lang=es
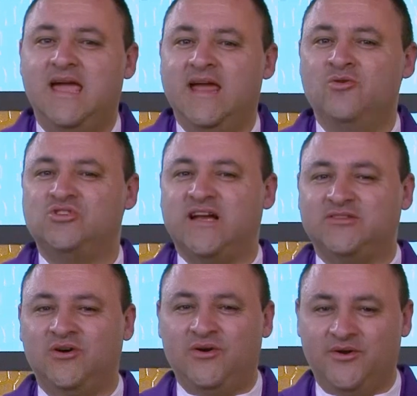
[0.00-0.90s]
en un
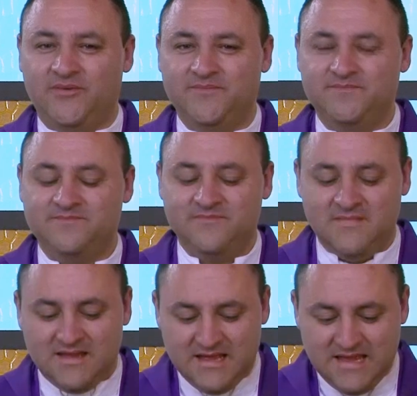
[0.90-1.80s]
sector,
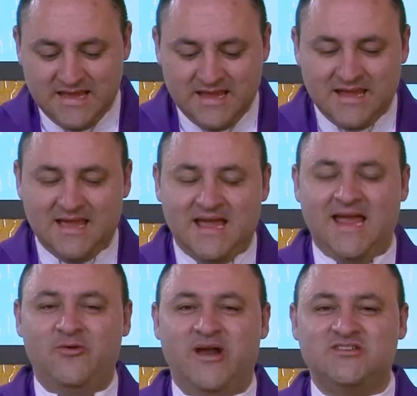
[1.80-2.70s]

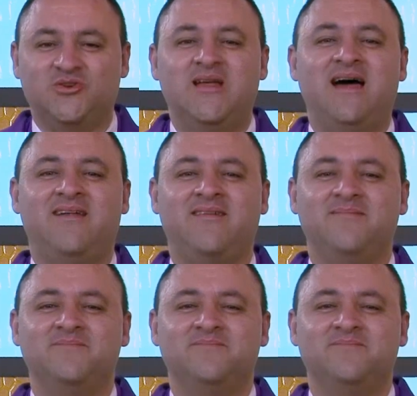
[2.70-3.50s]
en una ciudad,